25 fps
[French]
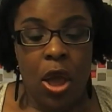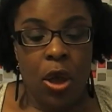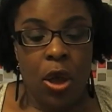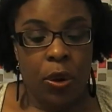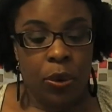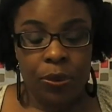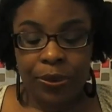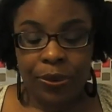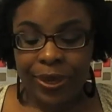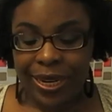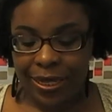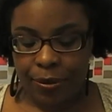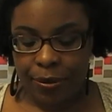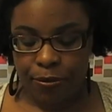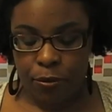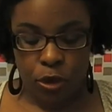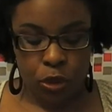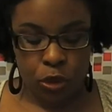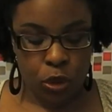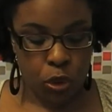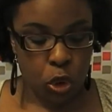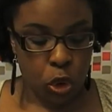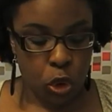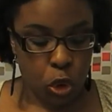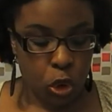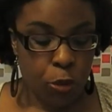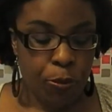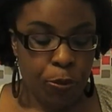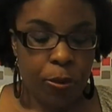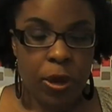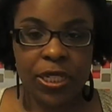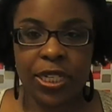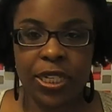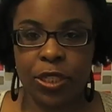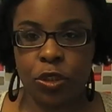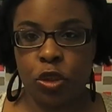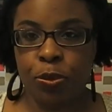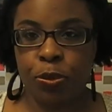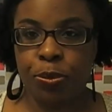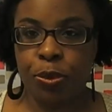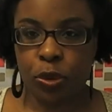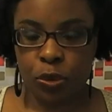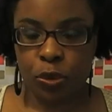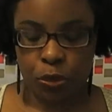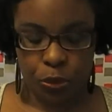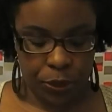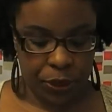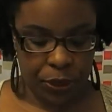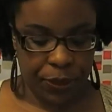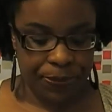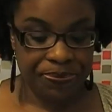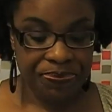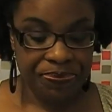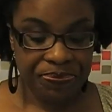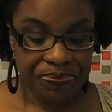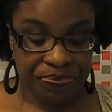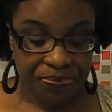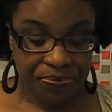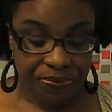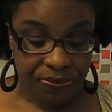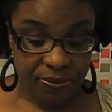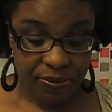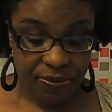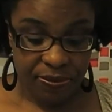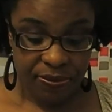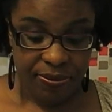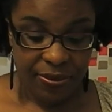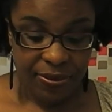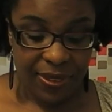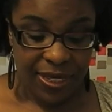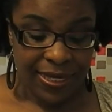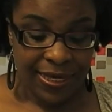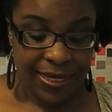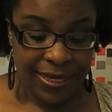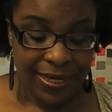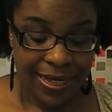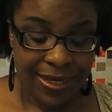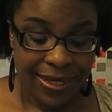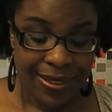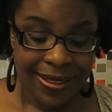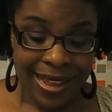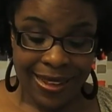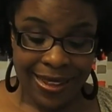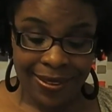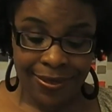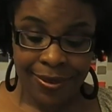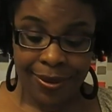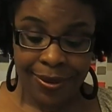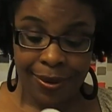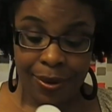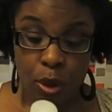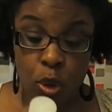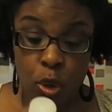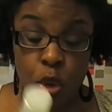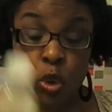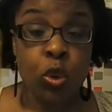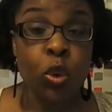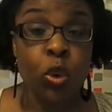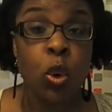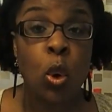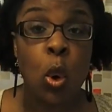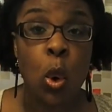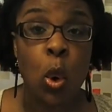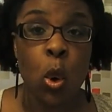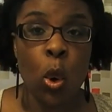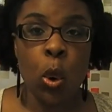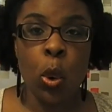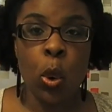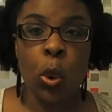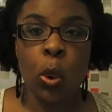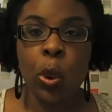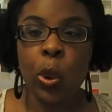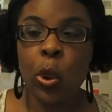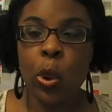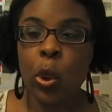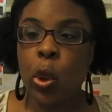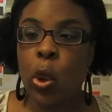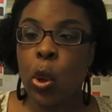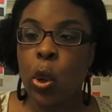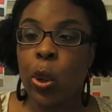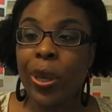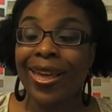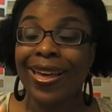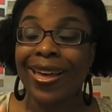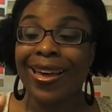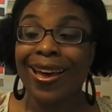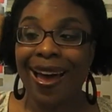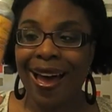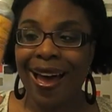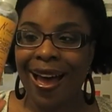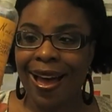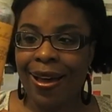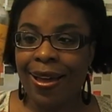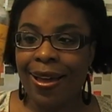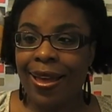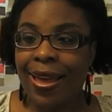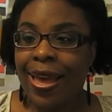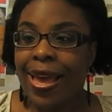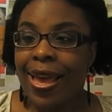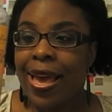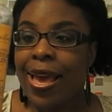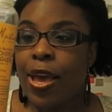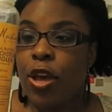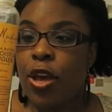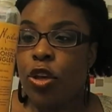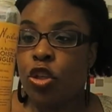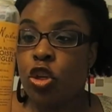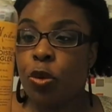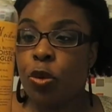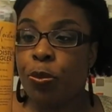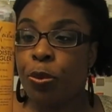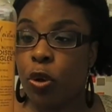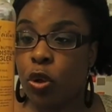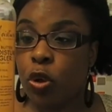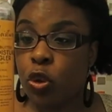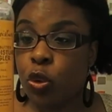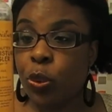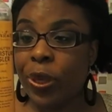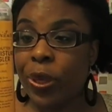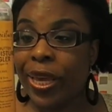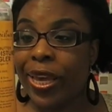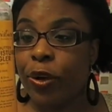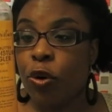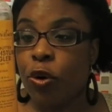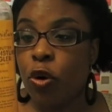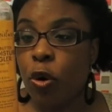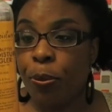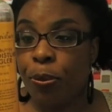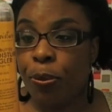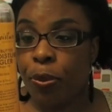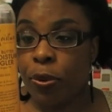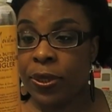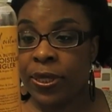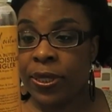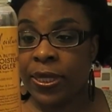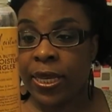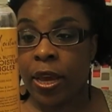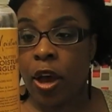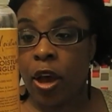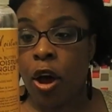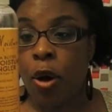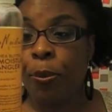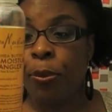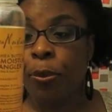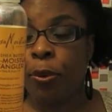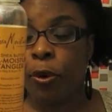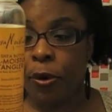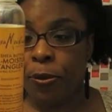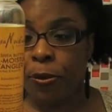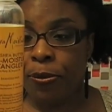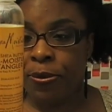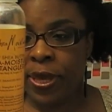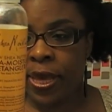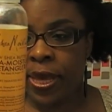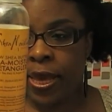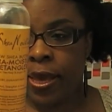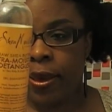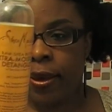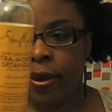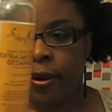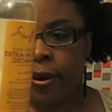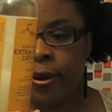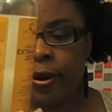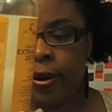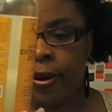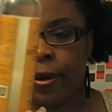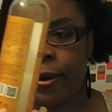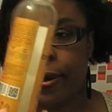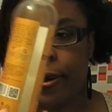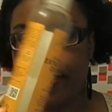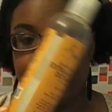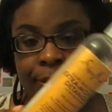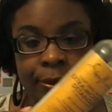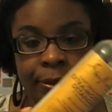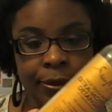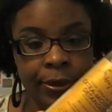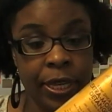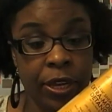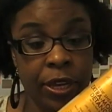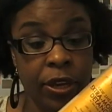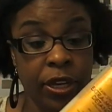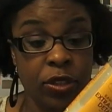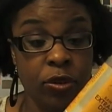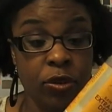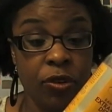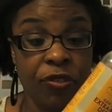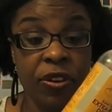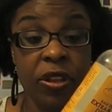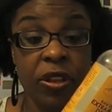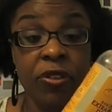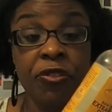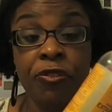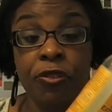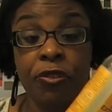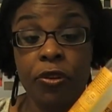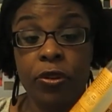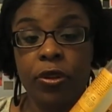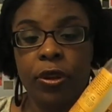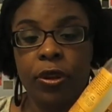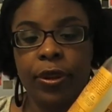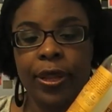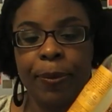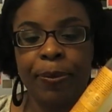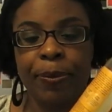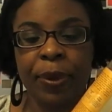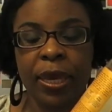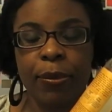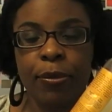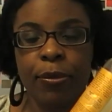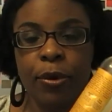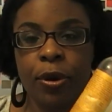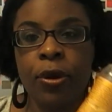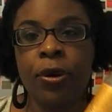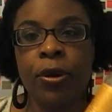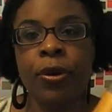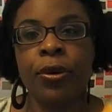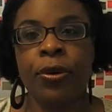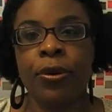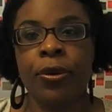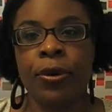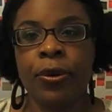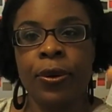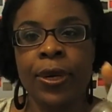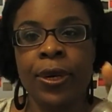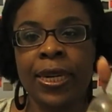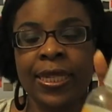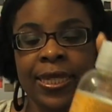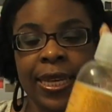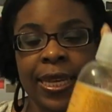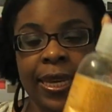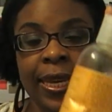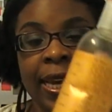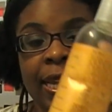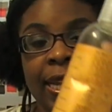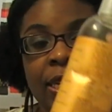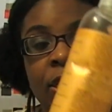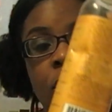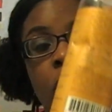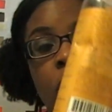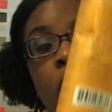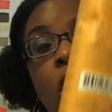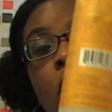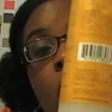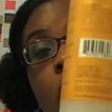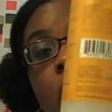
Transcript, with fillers: Concrètement, ce que je reproche à ce produit, c'est d'être trop gras. Ce produit est composé en premier, euh, d'ailleurs ils ont fait une faute en imprimant euh, les ingrédients.